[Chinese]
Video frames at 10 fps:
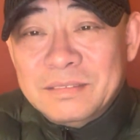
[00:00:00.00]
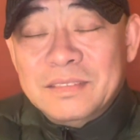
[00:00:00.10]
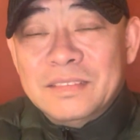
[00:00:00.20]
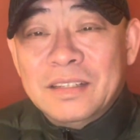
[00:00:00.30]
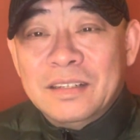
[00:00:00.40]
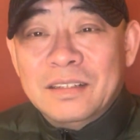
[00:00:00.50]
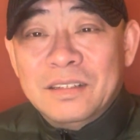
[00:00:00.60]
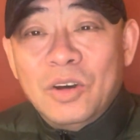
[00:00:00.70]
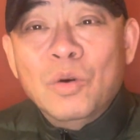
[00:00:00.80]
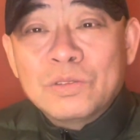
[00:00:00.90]
啊，
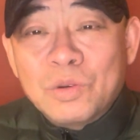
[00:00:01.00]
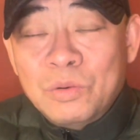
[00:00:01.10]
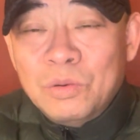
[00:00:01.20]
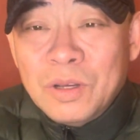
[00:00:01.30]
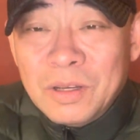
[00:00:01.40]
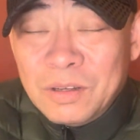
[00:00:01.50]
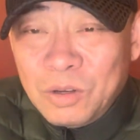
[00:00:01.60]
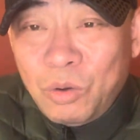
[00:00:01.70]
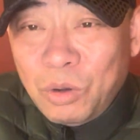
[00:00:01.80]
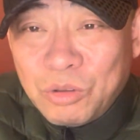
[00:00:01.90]
欧洲
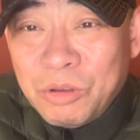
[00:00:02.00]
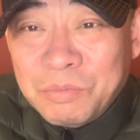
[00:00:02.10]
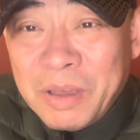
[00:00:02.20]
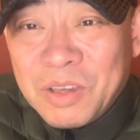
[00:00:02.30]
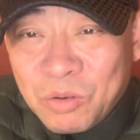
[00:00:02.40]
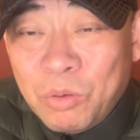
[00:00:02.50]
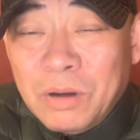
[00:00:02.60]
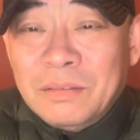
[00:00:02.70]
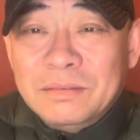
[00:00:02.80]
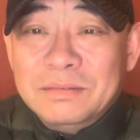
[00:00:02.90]
会对美国